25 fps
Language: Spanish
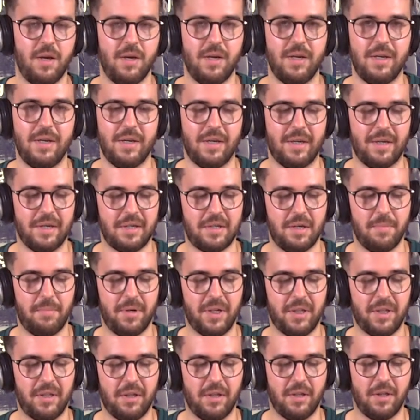¿Y qué se
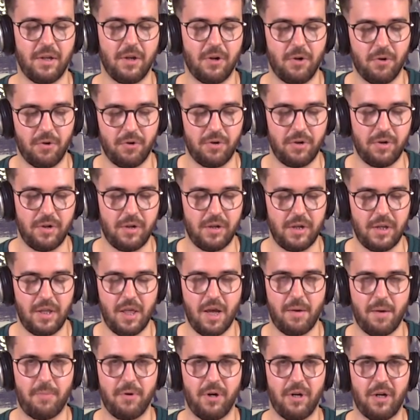pretende con
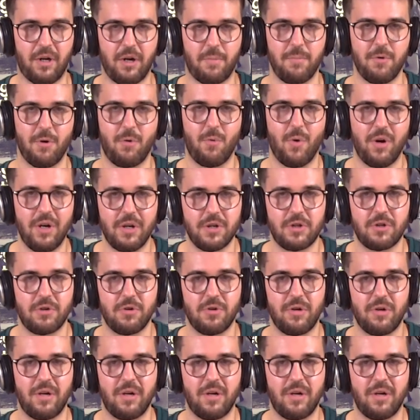Ideas por el Cambio? ¿Cuáles son